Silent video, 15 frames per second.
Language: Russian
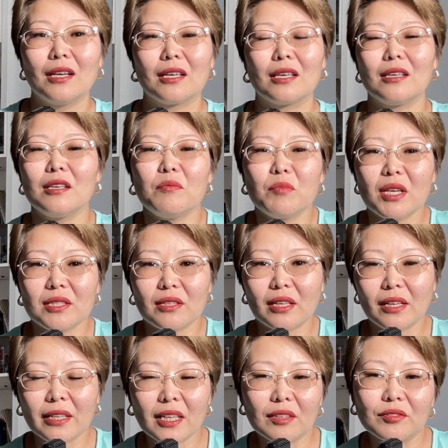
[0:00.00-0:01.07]
И иметь
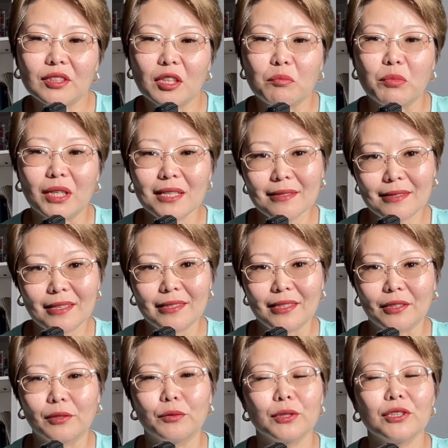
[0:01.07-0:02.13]
рельефный пресс для
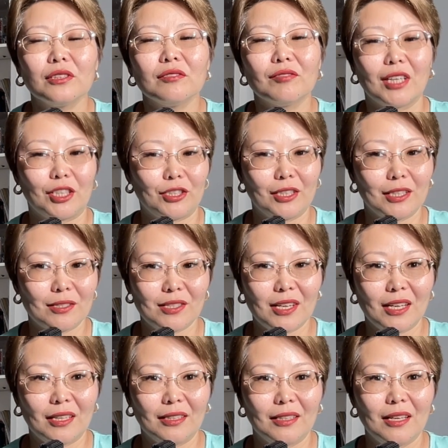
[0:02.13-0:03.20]
них очень важная цель.